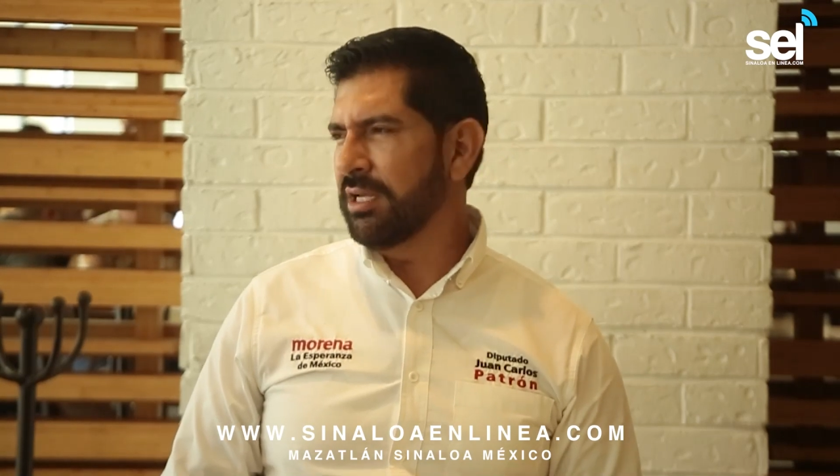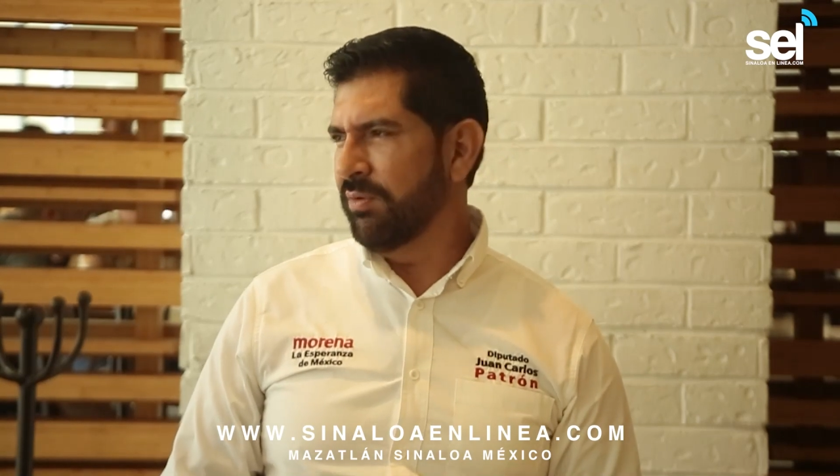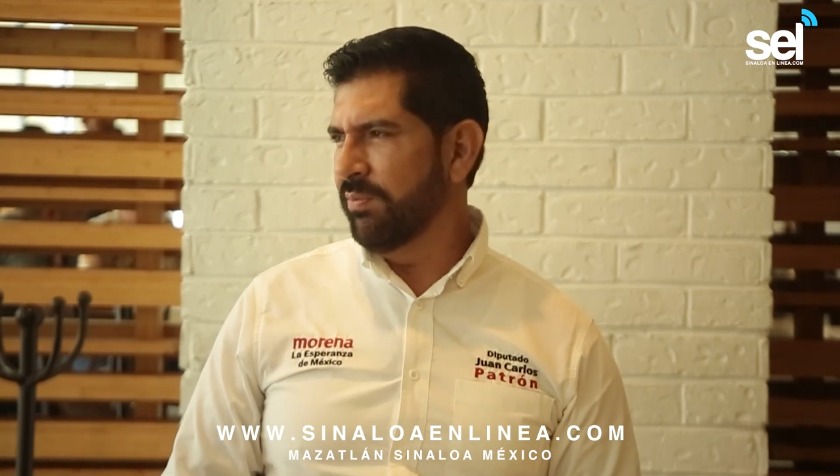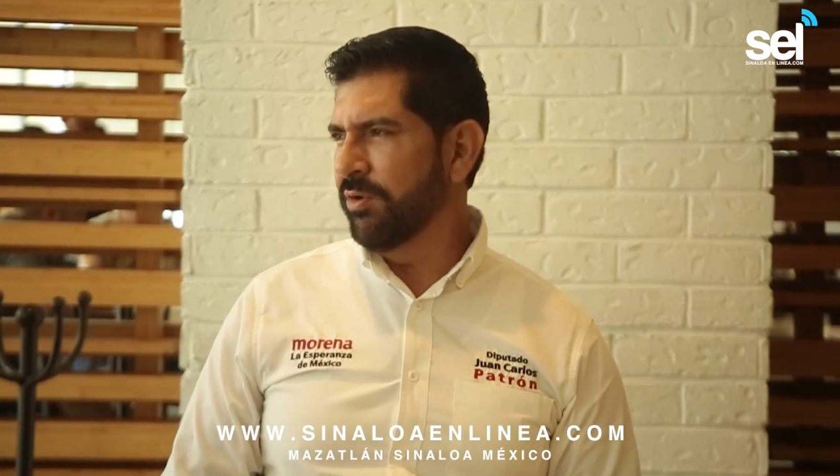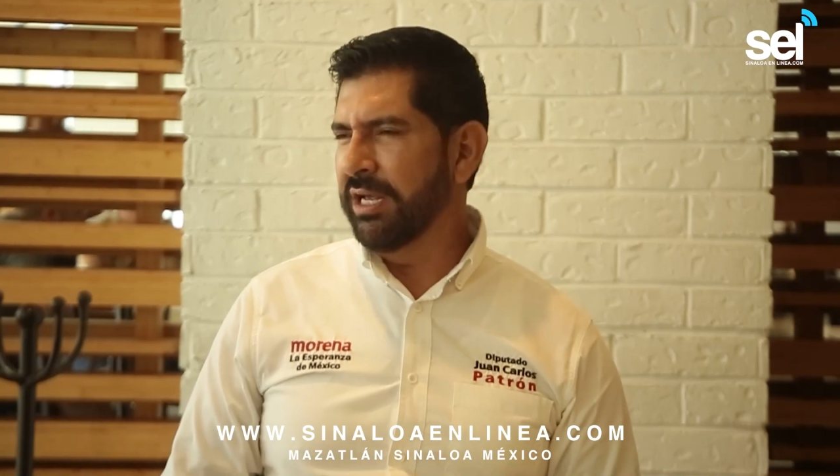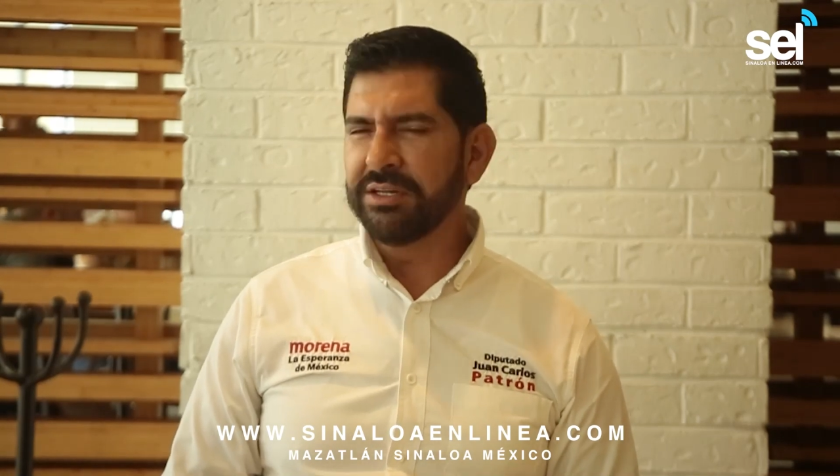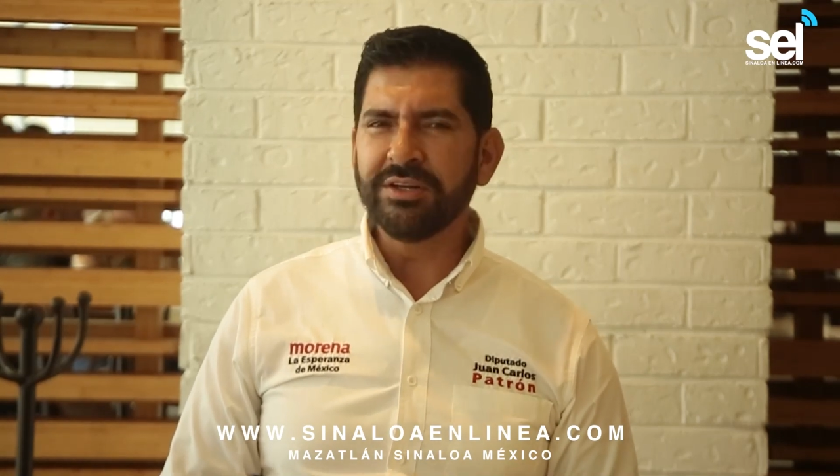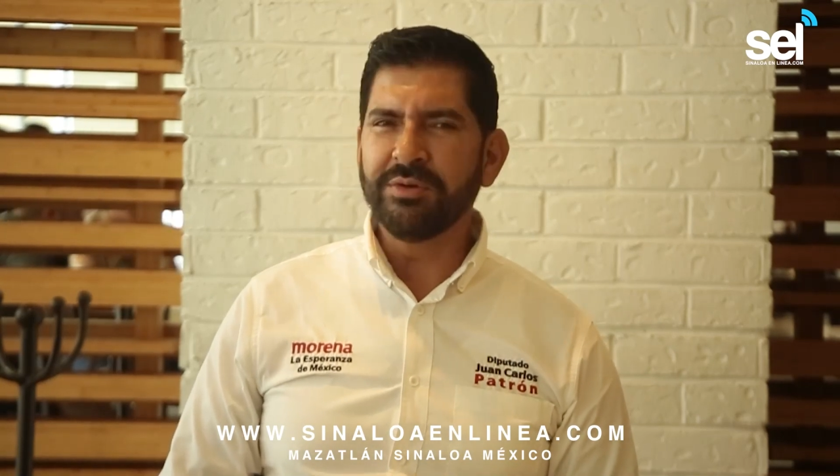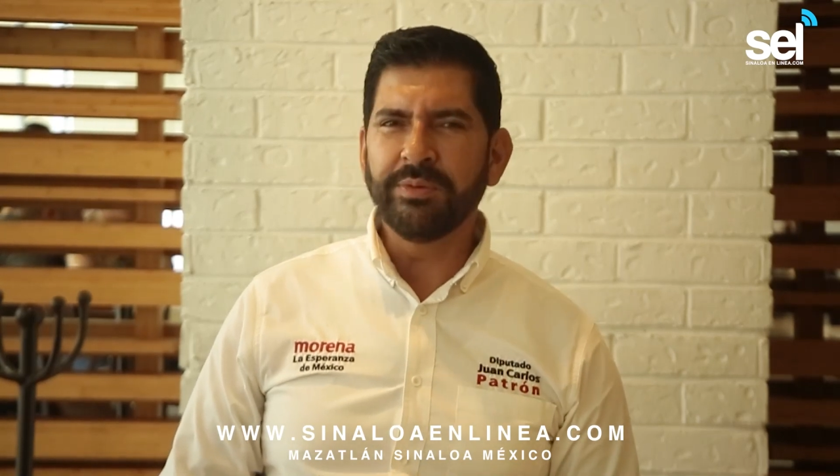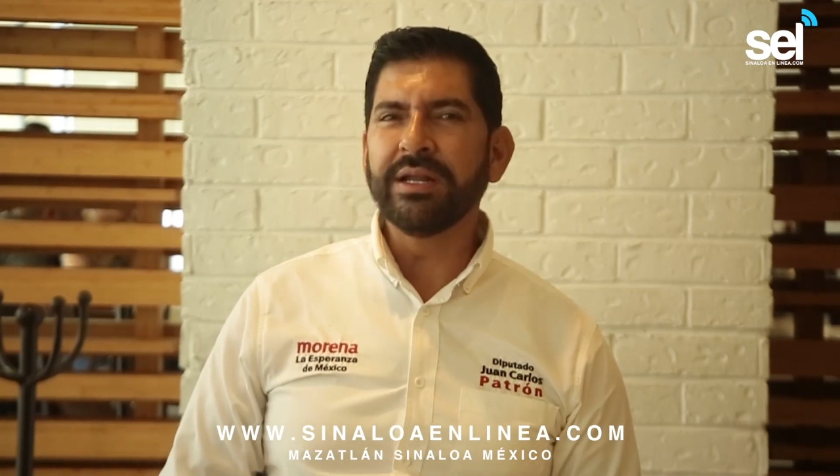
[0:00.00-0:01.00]
a los
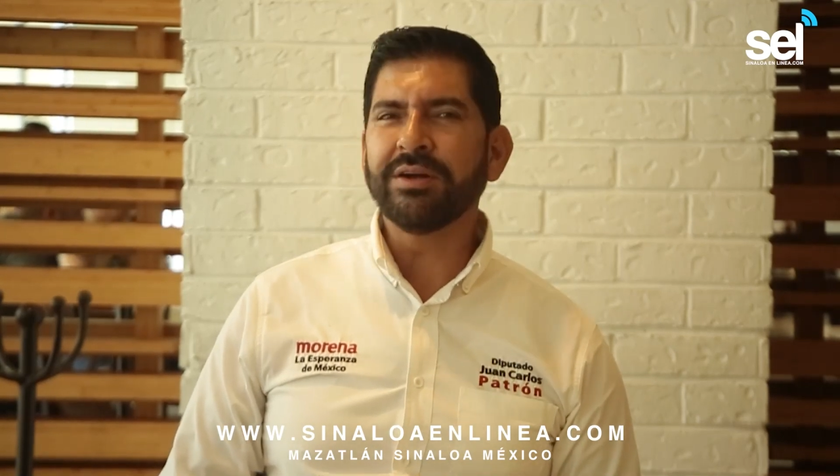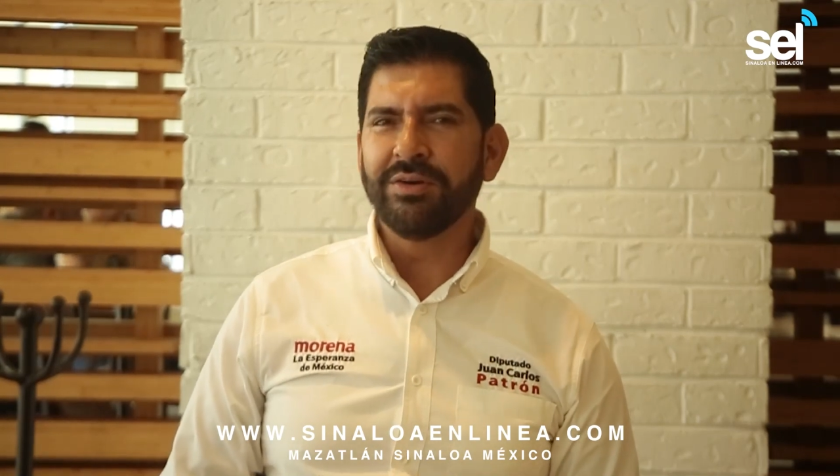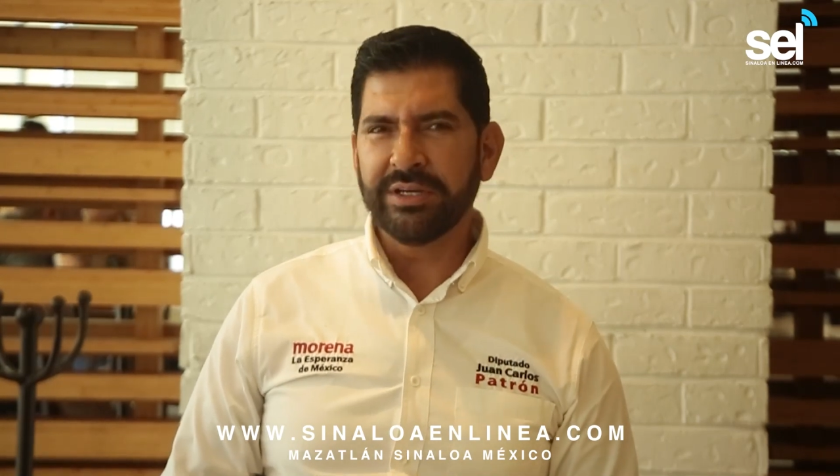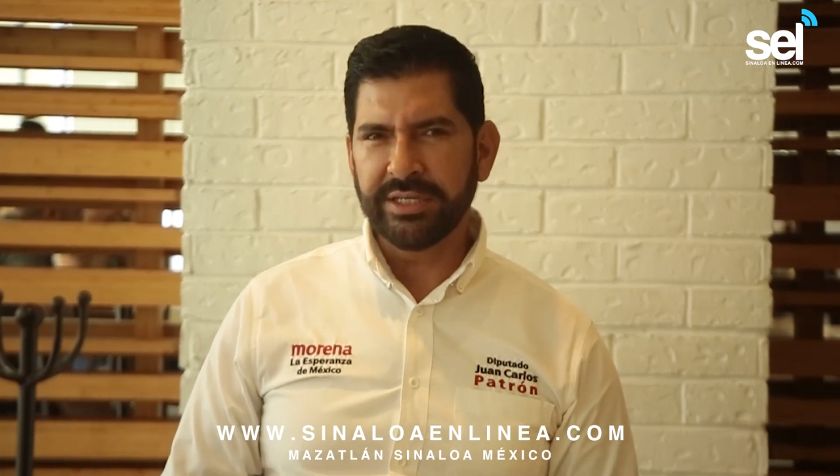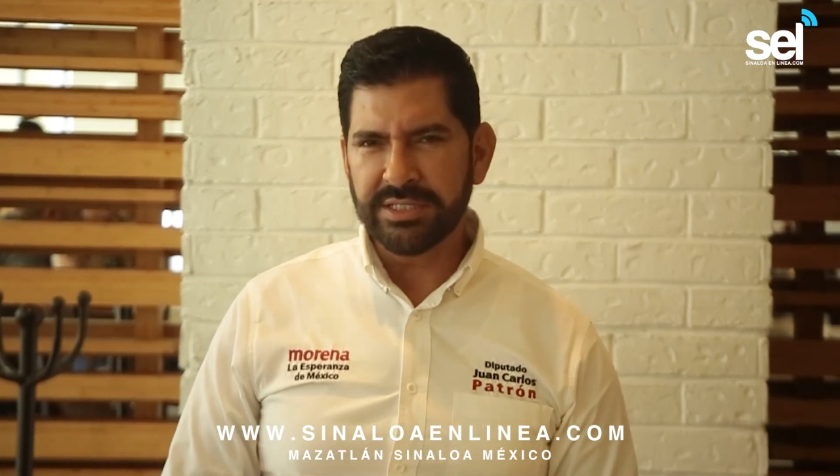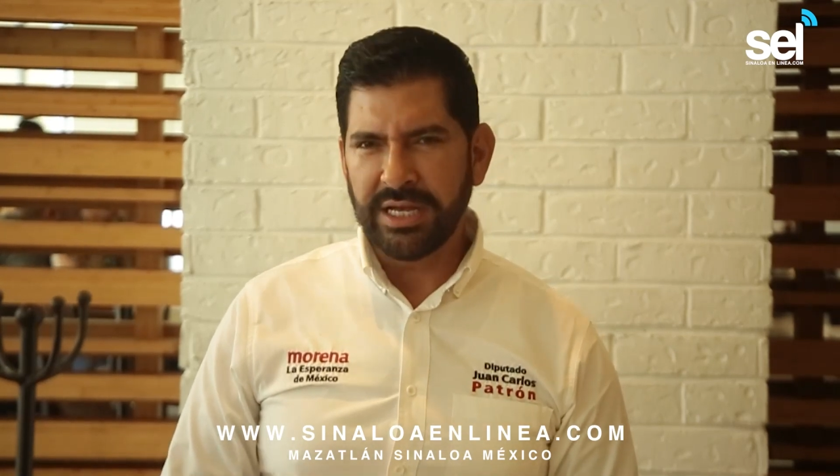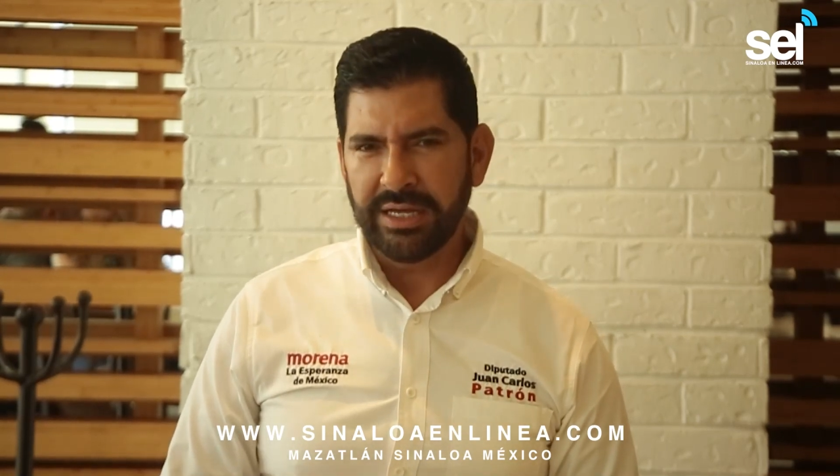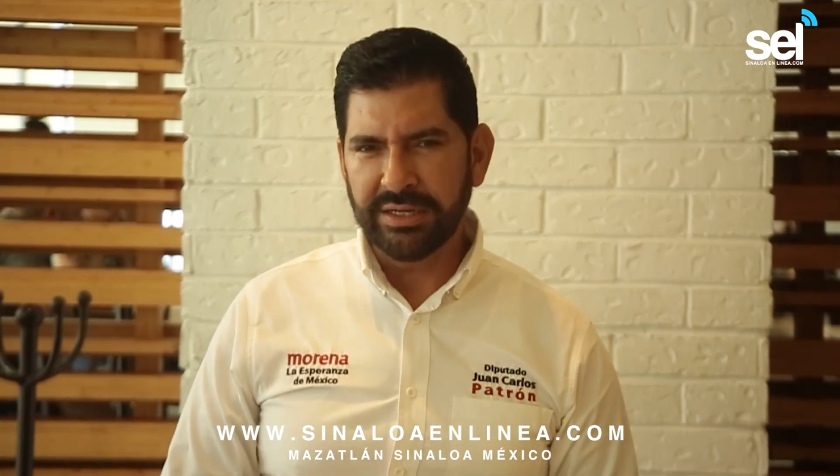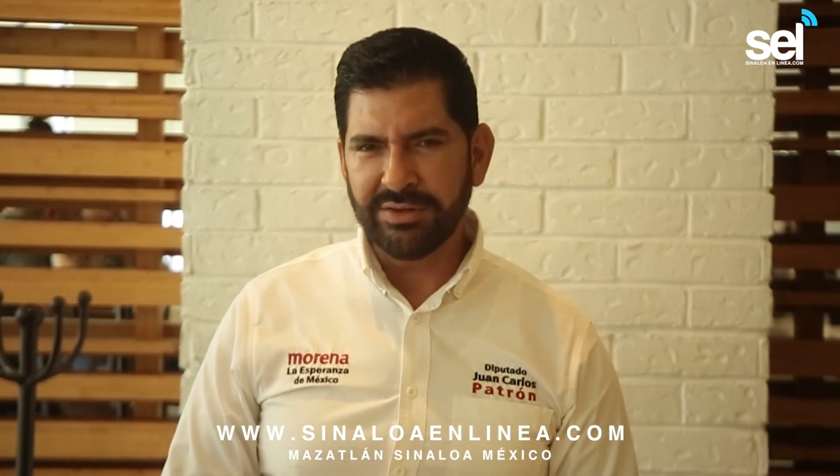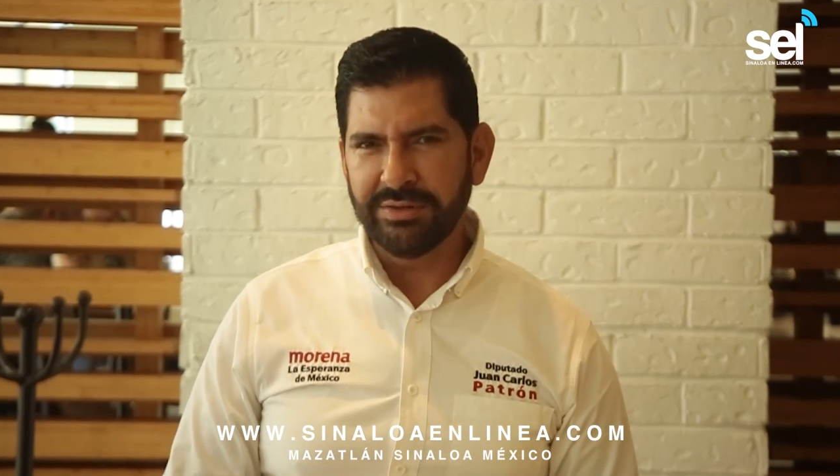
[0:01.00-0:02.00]
morenos, nos van a conquistar